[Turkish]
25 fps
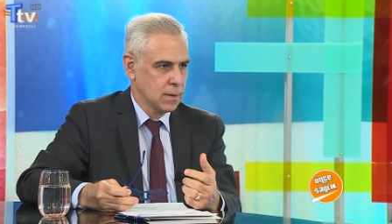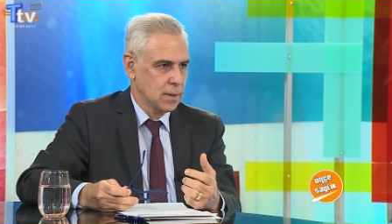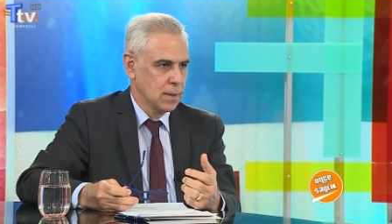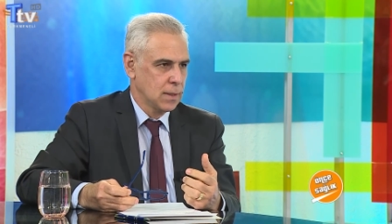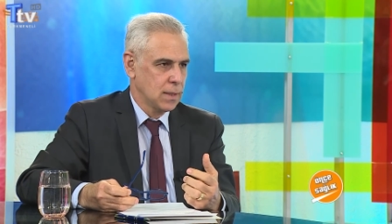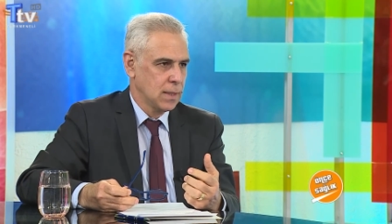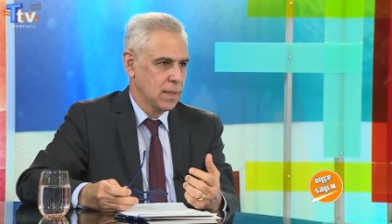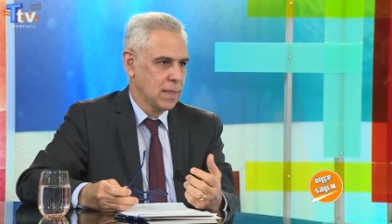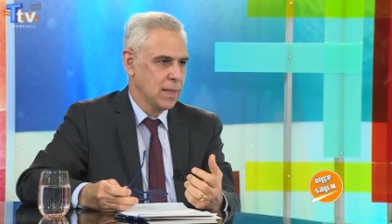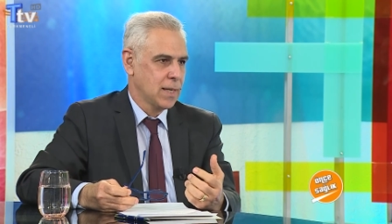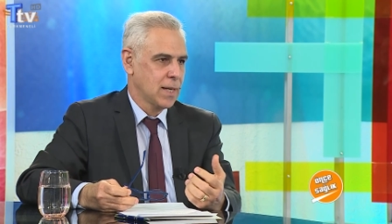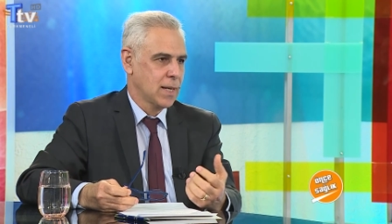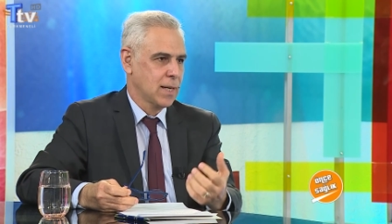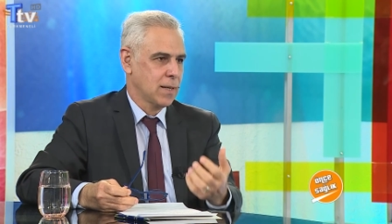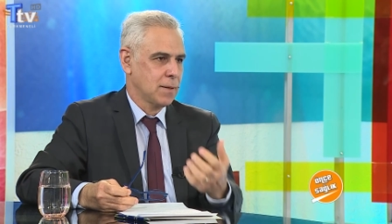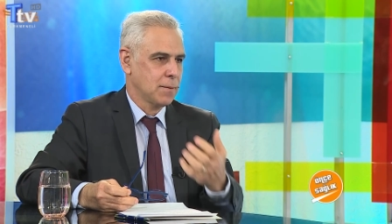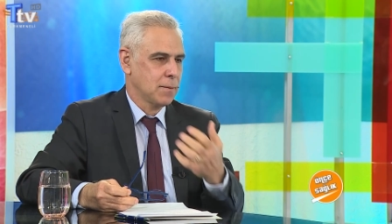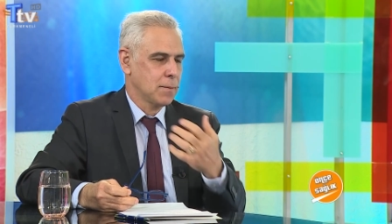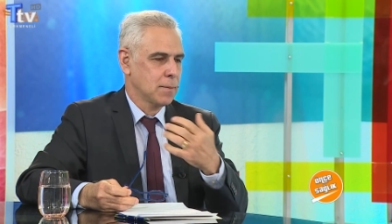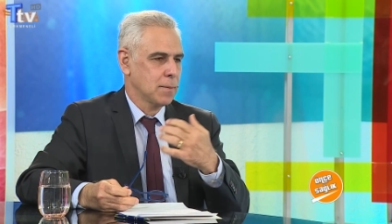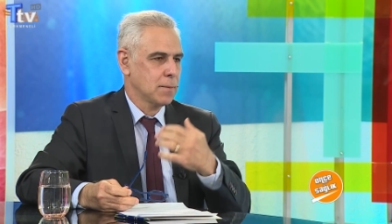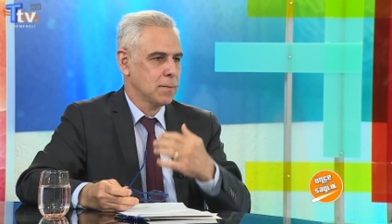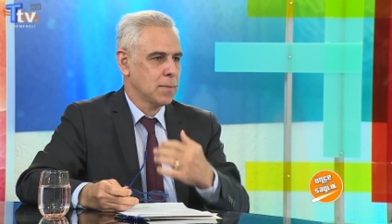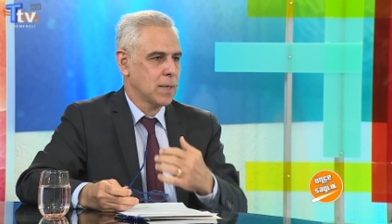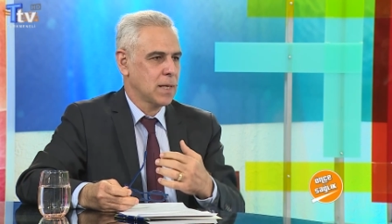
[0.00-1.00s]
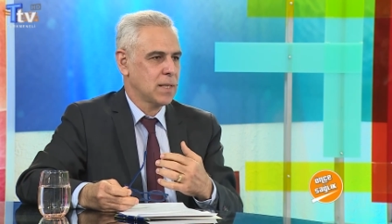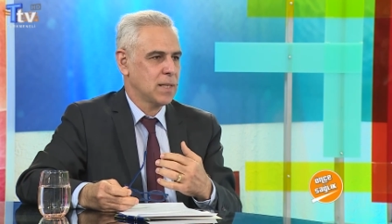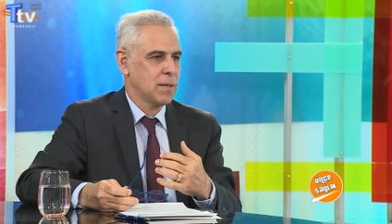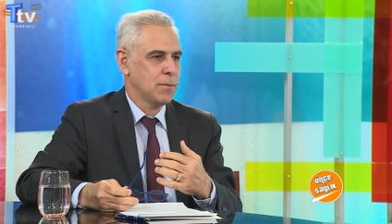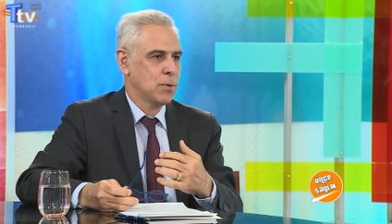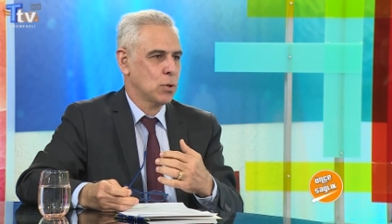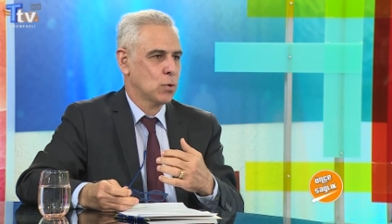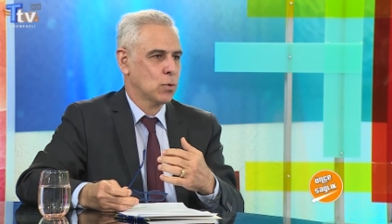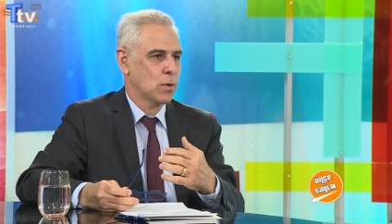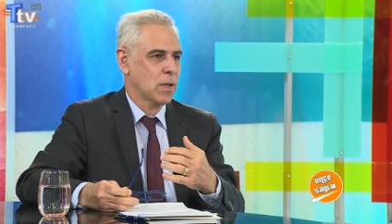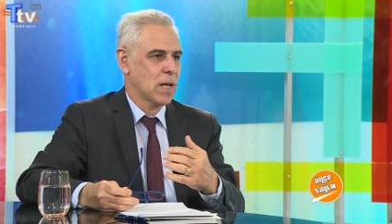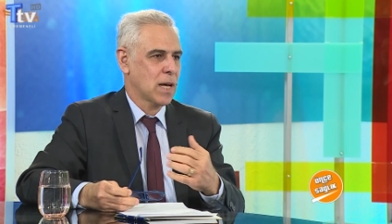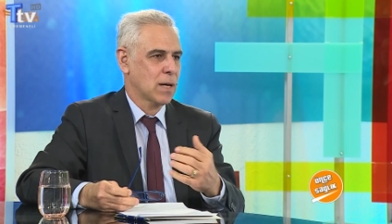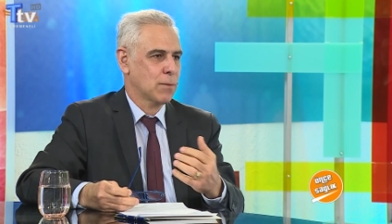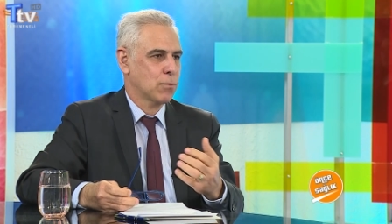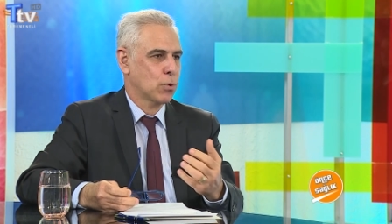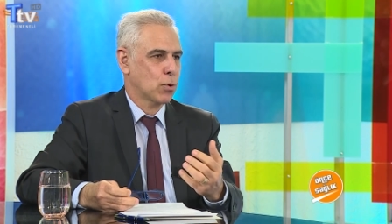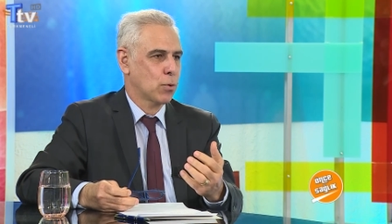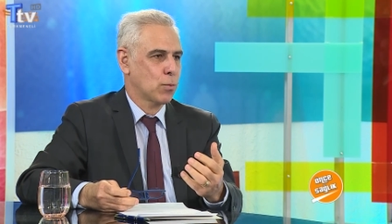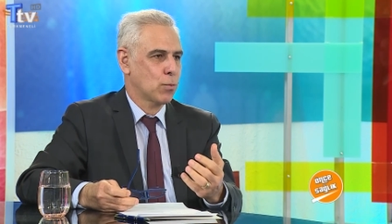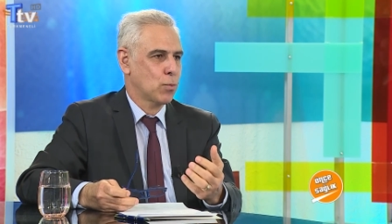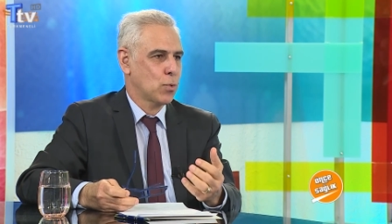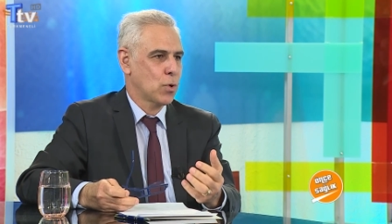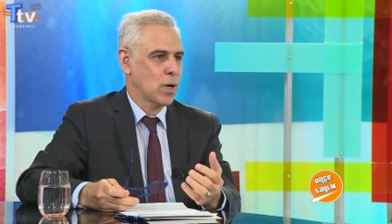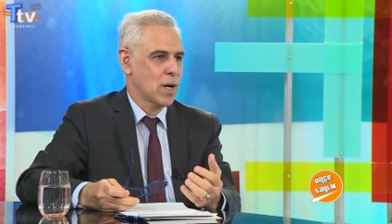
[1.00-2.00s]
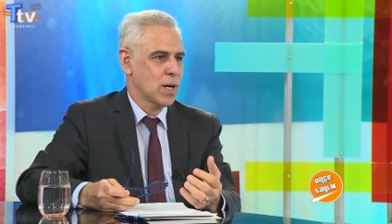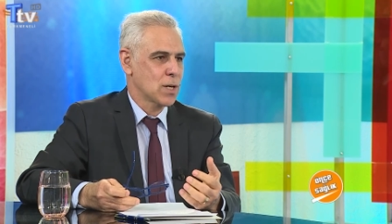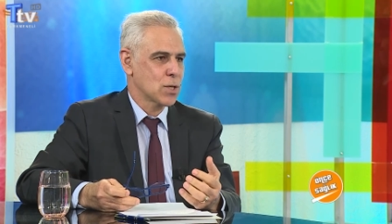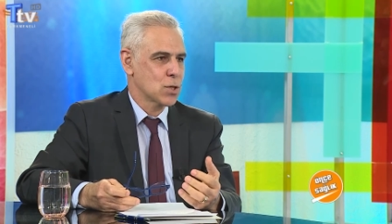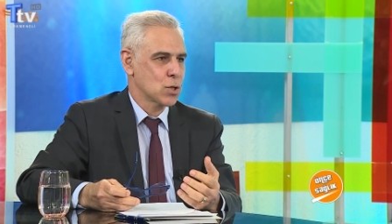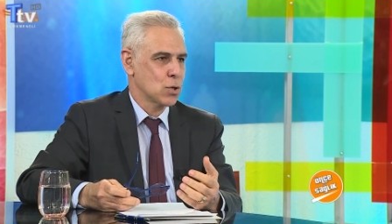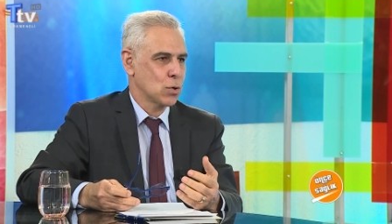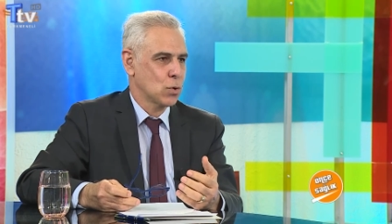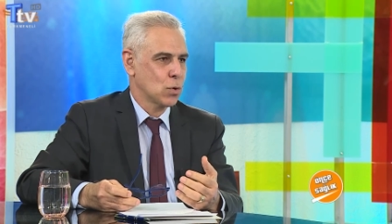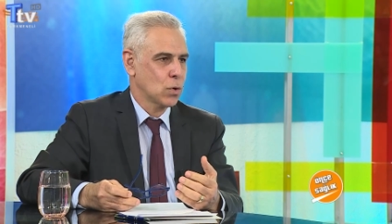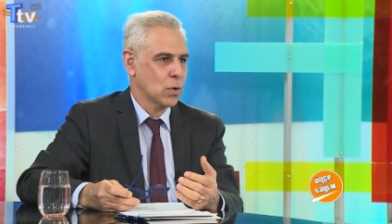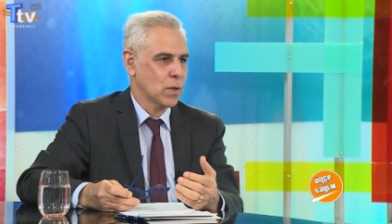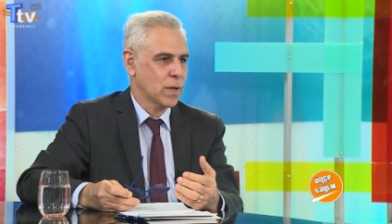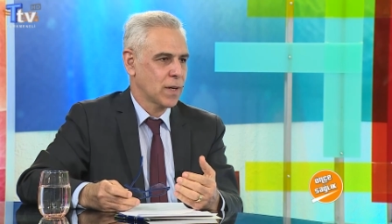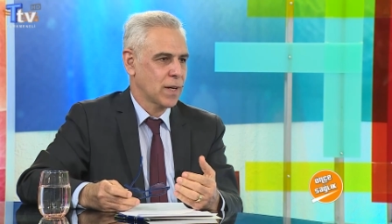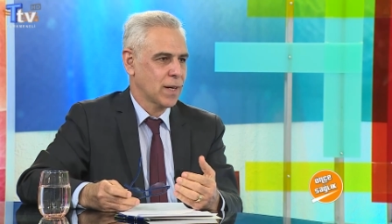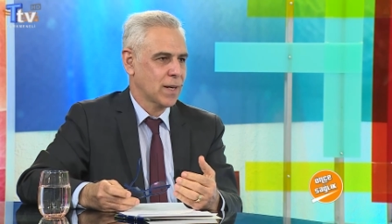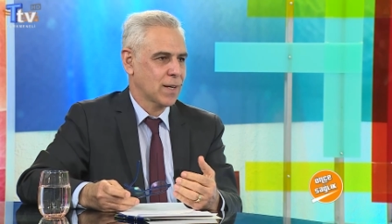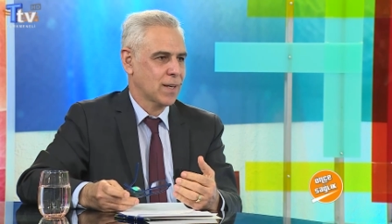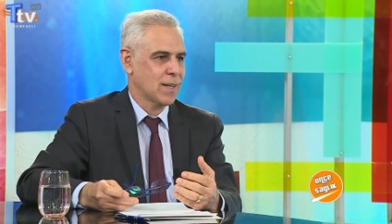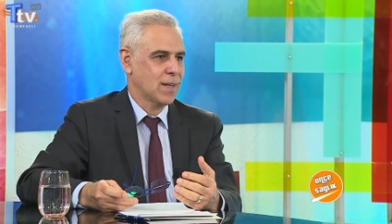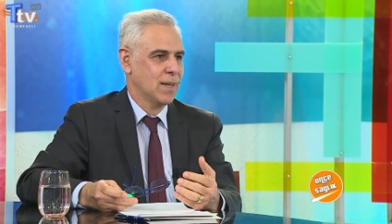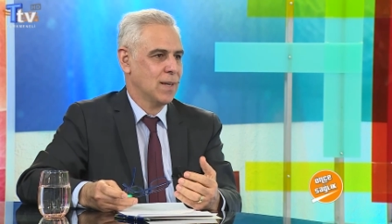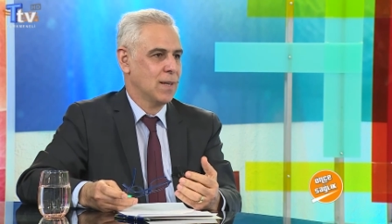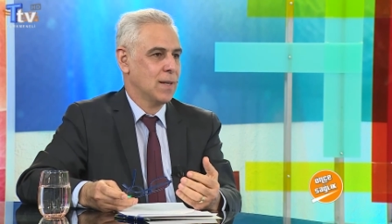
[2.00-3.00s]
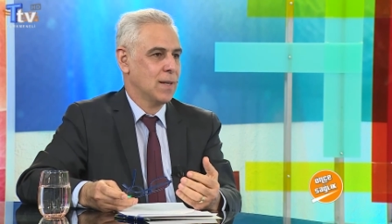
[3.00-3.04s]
Evet. Yani ben de bir kulak burun boğazcı olarak